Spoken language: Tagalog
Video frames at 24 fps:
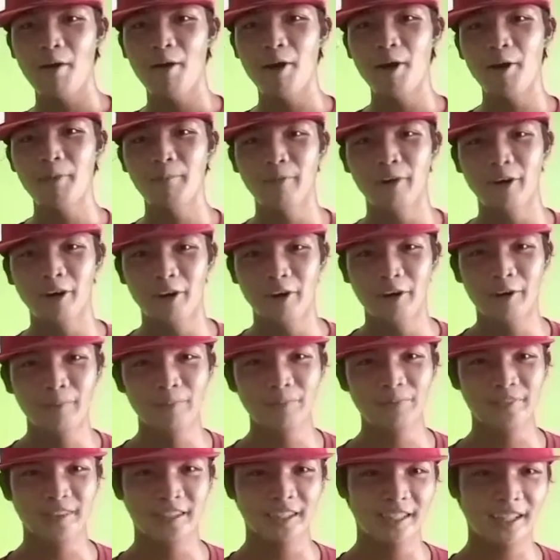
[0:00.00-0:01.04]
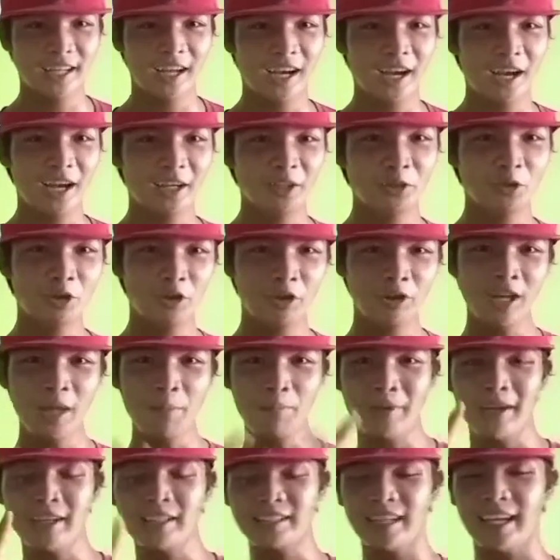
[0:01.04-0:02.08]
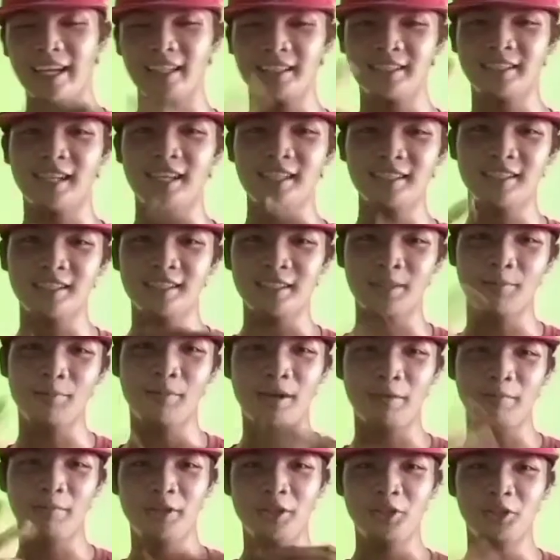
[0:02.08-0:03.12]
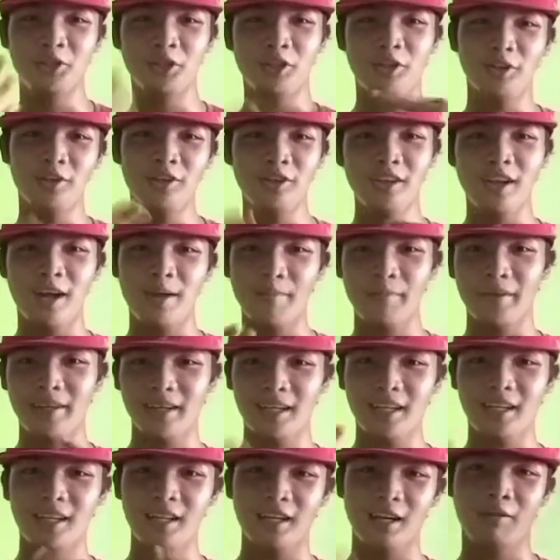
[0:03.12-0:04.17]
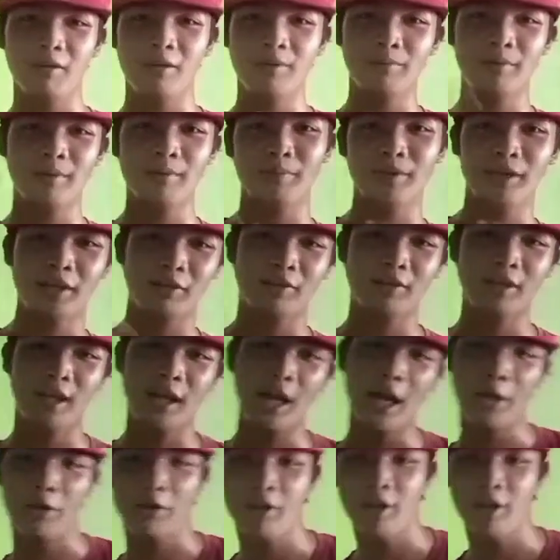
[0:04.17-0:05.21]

um oo, nang noon ay pa-extra-extra sa, sa mga video namin na ginagawa mga pelikula.